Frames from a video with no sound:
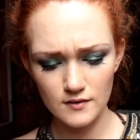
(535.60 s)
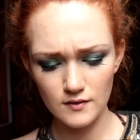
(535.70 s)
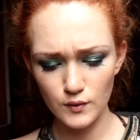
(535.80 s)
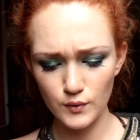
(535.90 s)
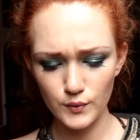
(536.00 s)

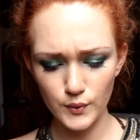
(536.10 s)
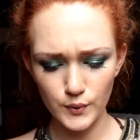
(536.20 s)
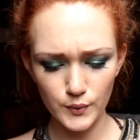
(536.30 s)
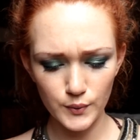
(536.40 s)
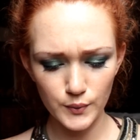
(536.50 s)
no
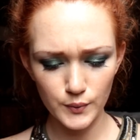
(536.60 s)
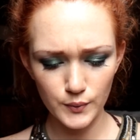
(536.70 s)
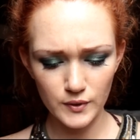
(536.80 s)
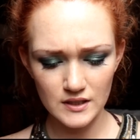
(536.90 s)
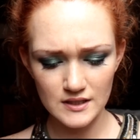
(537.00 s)

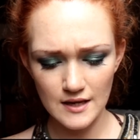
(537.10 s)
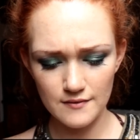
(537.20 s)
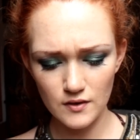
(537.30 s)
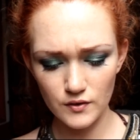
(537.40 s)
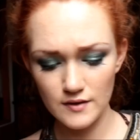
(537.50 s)
nie,
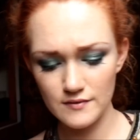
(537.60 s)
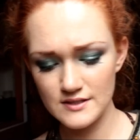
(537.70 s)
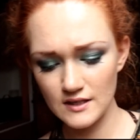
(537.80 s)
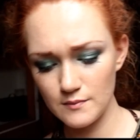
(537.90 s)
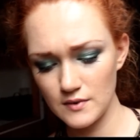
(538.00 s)
no nie
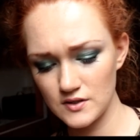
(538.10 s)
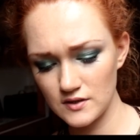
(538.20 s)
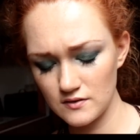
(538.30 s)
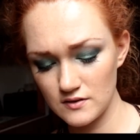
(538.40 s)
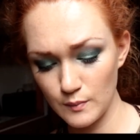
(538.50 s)
widzę, chyba
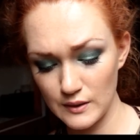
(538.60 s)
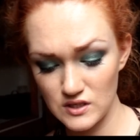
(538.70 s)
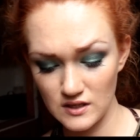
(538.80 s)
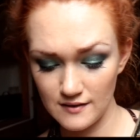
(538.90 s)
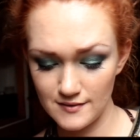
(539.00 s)
że
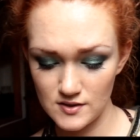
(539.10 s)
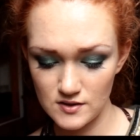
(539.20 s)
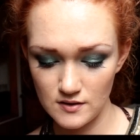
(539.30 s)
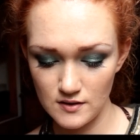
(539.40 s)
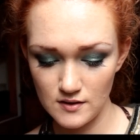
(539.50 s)
zobaczę
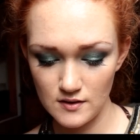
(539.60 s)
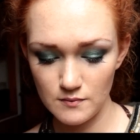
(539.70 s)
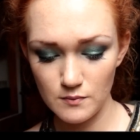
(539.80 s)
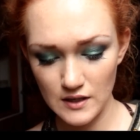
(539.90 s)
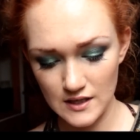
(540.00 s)
kiedyś
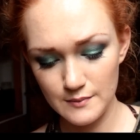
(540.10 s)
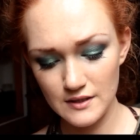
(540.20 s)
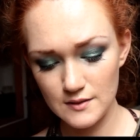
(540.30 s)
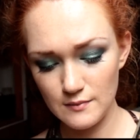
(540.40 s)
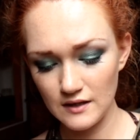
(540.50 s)

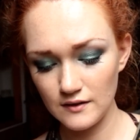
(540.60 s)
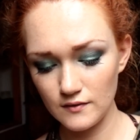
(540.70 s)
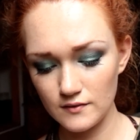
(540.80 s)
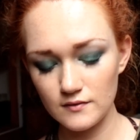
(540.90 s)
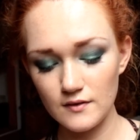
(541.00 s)
parabeny ma,
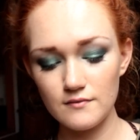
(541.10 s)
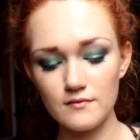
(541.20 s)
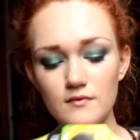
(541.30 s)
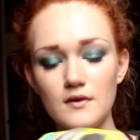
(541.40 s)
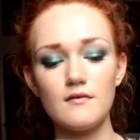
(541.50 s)
no nie,
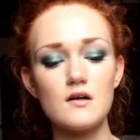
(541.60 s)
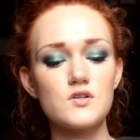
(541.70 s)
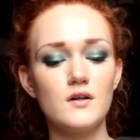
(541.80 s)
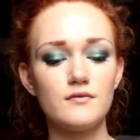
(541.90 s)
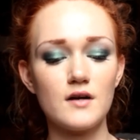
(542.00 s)

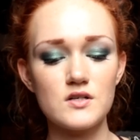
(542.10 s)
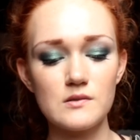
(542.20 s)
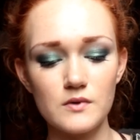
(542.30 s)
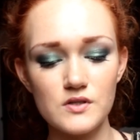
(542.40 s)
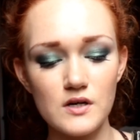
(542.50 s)
nieważne. W każdym bądź